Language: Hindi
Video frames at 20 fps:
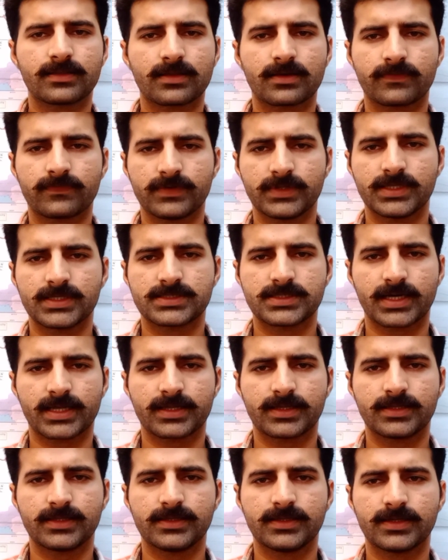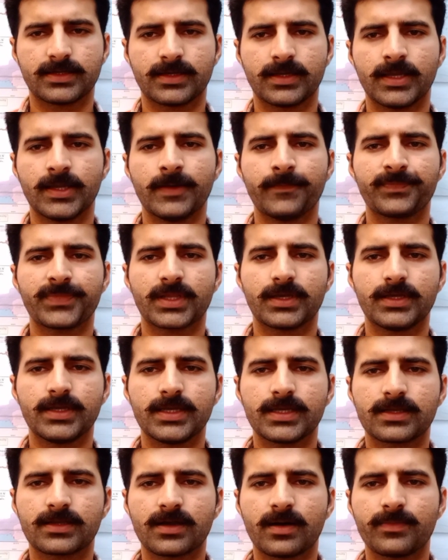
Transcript: की तरफ लिए जा रही है एक